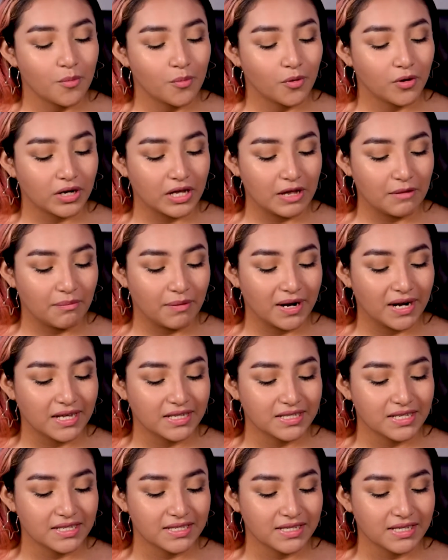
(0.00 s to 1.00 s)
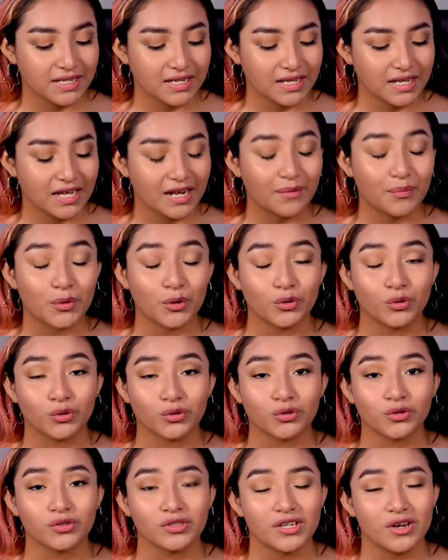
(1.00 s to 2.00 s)
porque parece ser que el
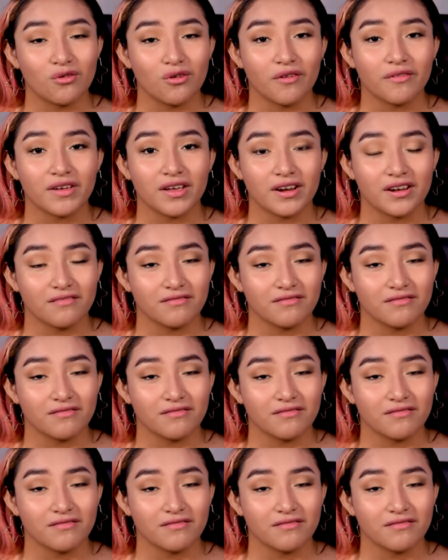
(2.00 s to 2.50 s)
producto ya lo habían